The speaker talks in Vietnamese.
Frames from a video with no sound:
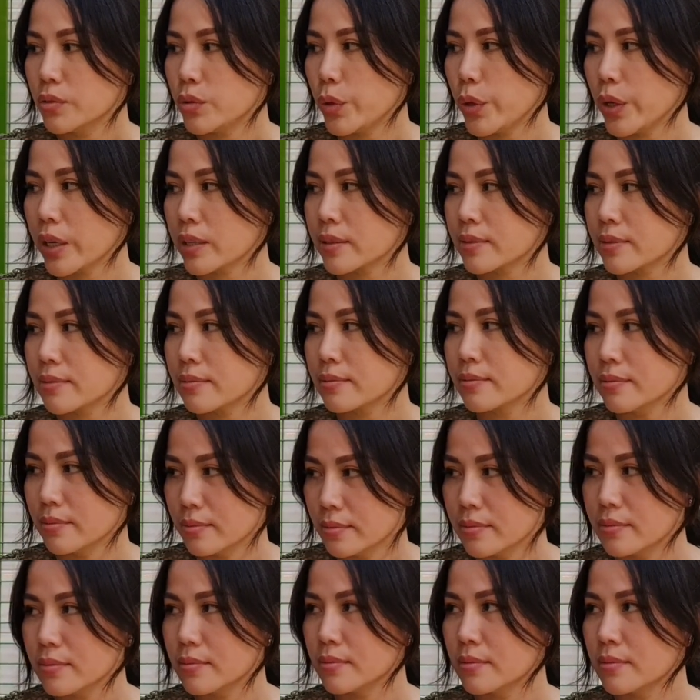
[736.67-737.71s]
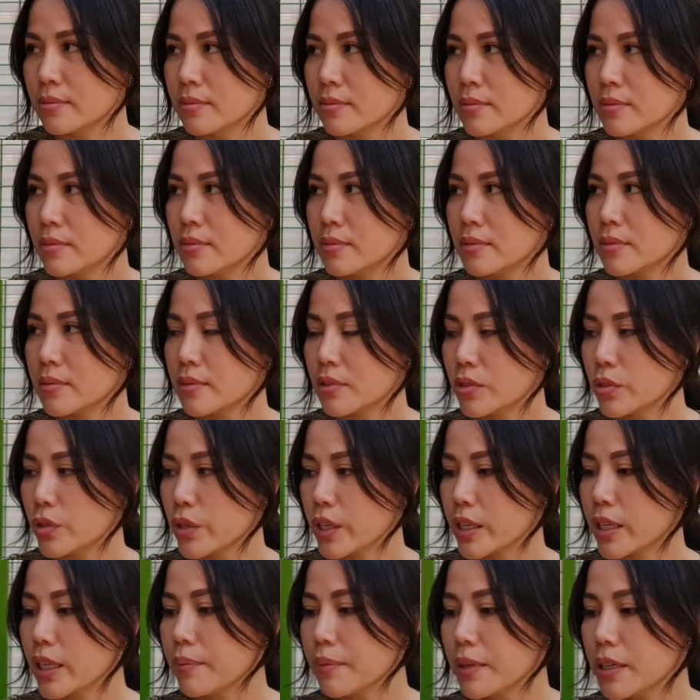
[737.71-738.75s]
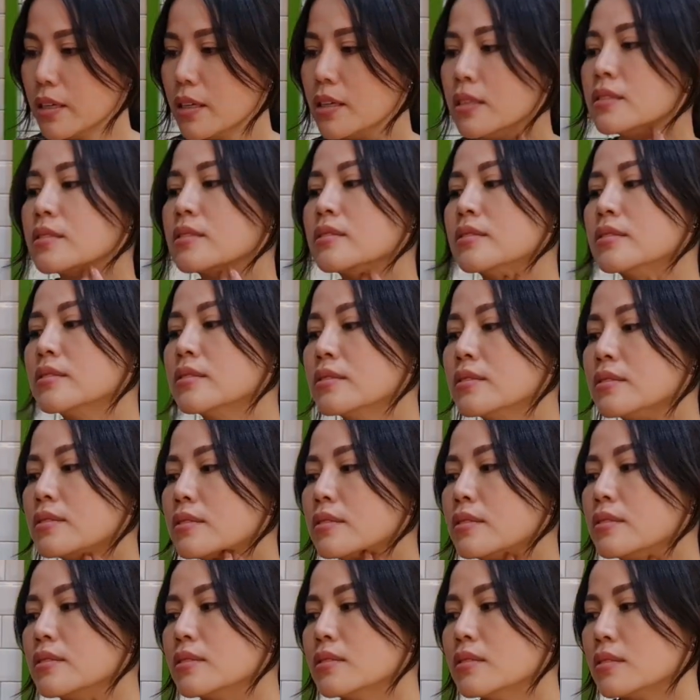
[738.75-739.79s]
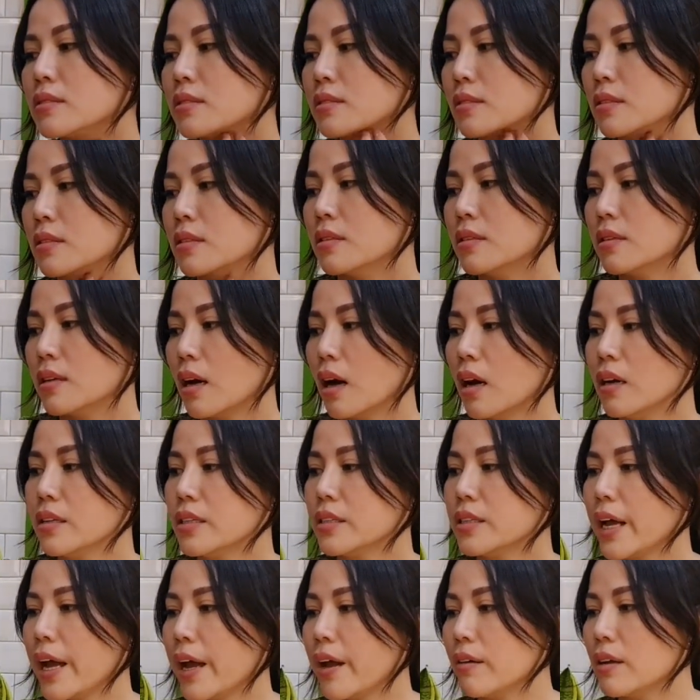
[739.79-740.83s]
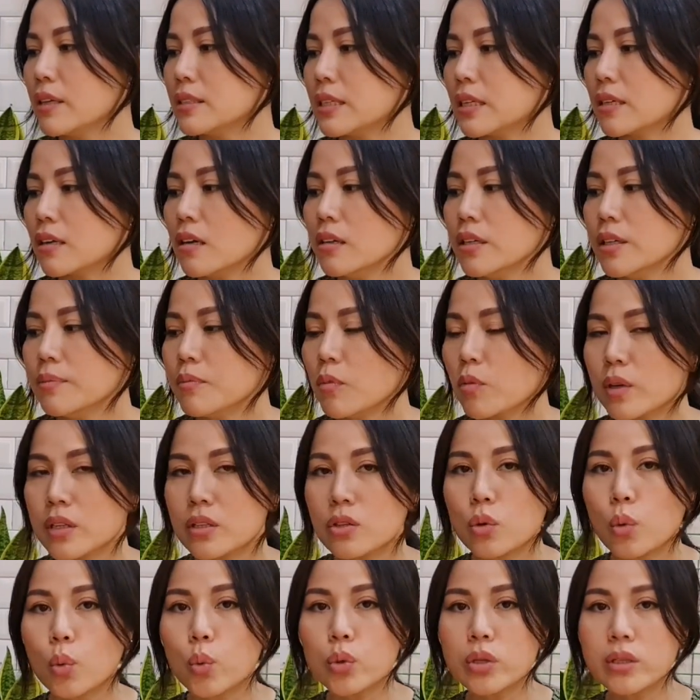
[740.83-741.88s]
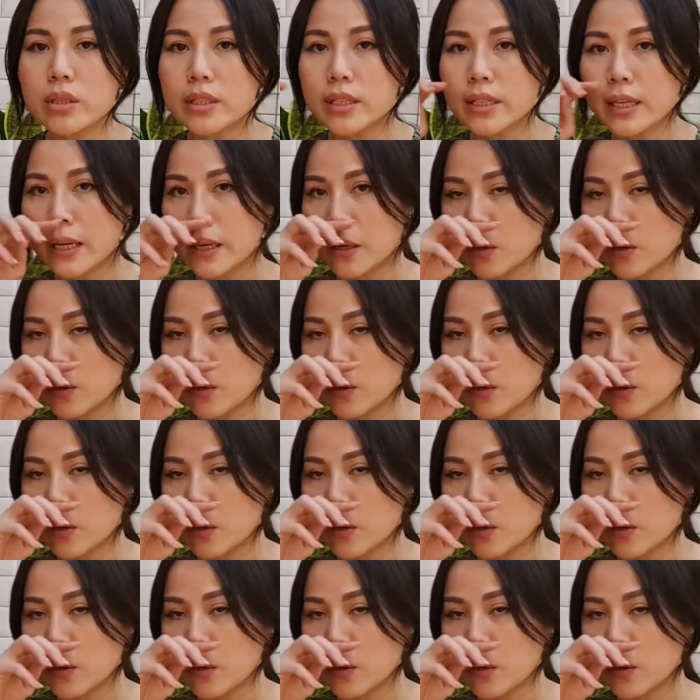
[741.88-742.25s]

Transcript: Duyệt. Duyệt nha mấy đứa. Đó, đi theo là sẽ có thêm một cái túi như thế